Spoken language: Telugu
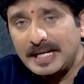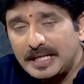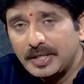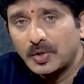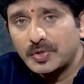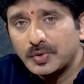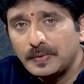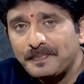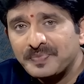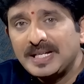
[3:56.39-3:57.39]
ఈరోజు
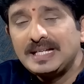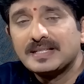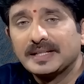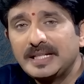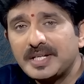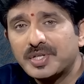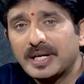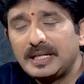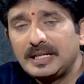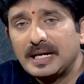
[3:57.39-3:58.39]
ఈ సందేశ్
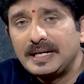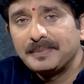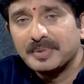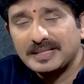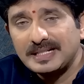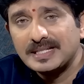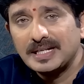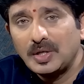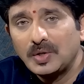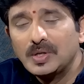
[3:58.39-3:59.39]
ఖాళీ లాంటి
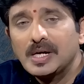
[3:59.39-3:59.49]
ప్రదేశంలో